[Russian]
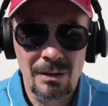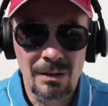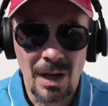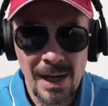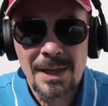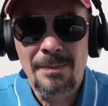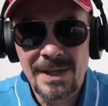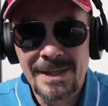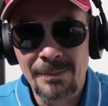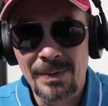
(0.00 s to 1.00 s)
а это
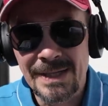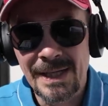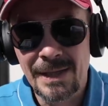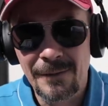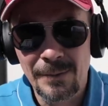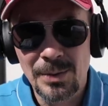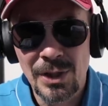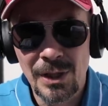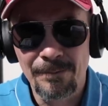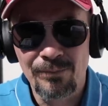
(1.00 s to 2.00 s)
50%
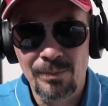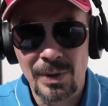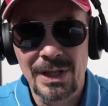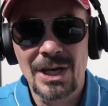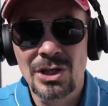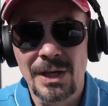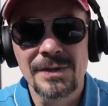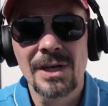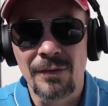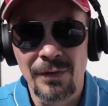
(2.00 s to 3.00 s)
вообще продаж для
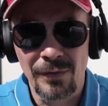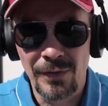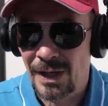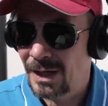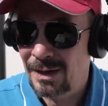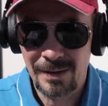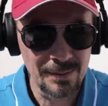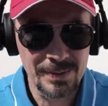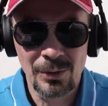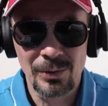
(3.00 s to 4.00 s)
всех верфей,
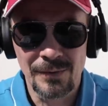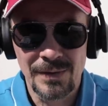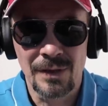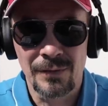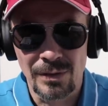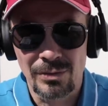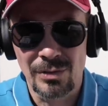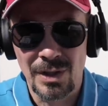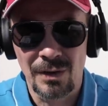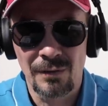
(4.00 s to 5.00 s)
для абсолютно всех
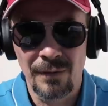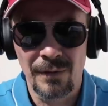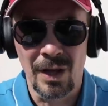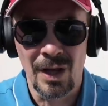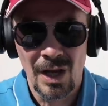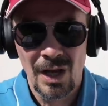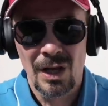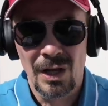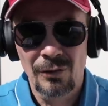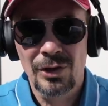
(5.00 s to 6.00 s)
французских верфей.
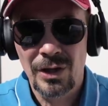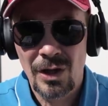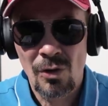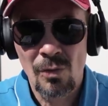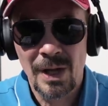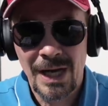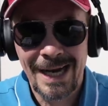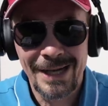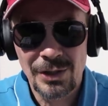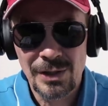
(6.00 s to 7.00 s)
И вот это огромное
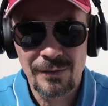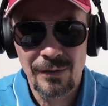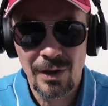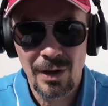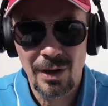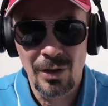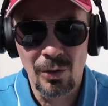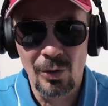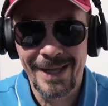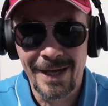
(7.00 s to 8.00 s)
количество
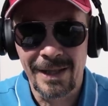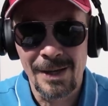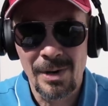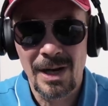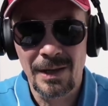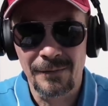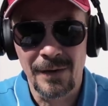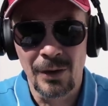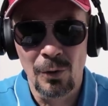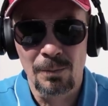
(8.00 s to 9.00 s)
лодок,
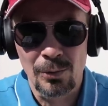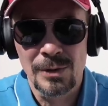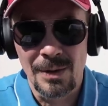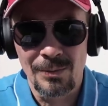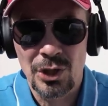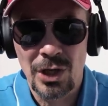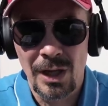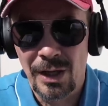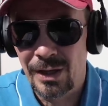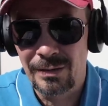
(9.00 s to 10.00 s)
катамаранов, оно просто
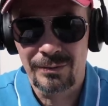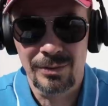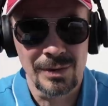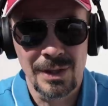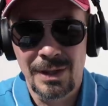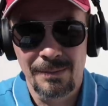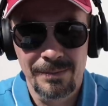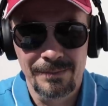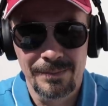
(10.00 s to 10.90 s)
мешало. То есть это